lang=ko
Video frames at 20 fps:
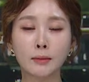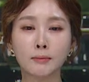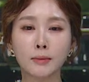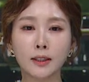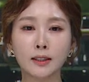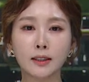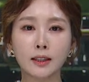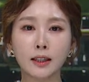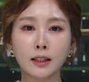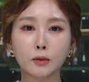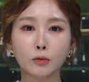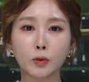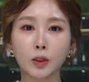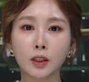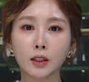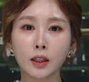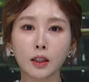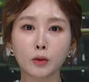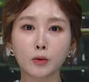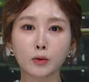민간
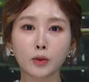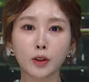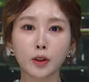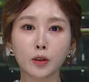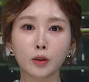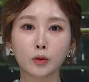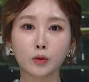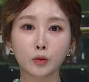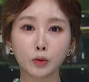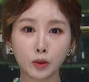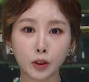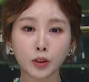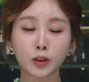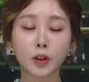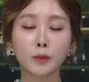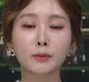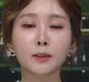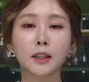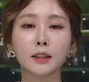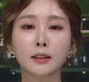위탁 운영 우선
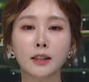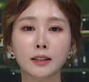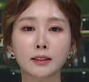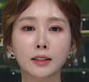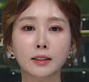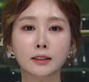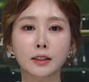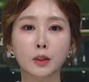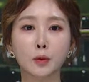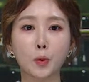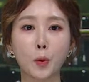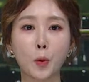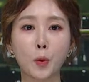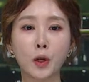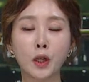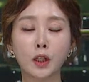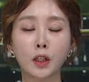협상 대상자로